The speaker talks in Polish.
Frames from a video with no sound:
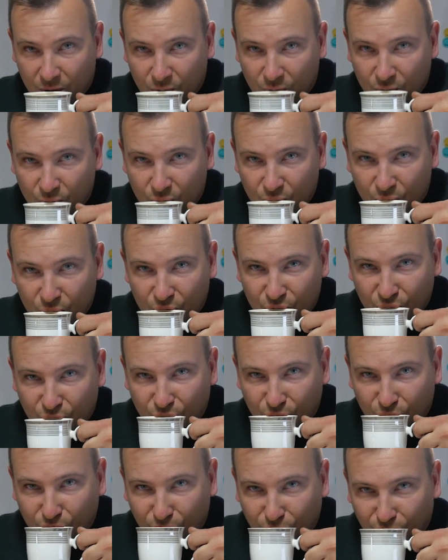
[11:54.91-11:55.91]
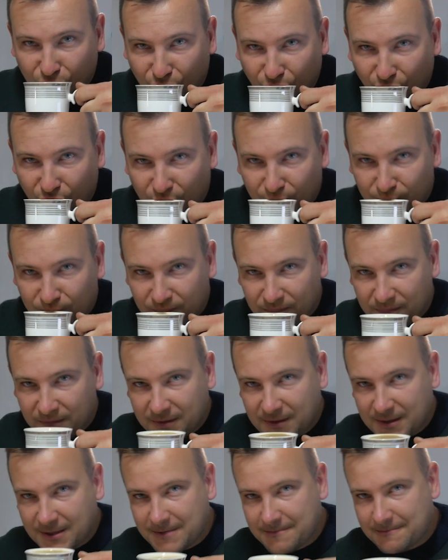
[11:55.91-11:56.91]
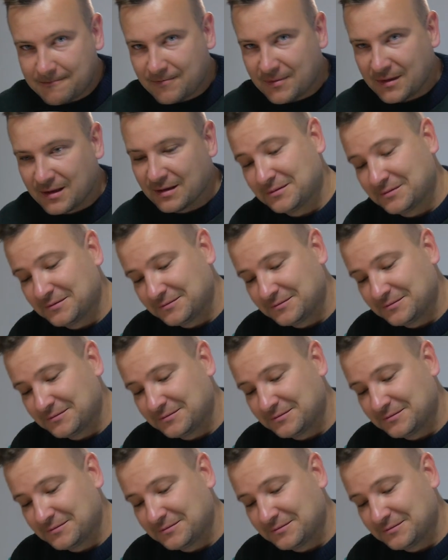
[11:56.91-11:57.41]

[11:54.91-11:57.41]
Ty mi też robisz, tylko ja nie lubię jak ty mi robisz,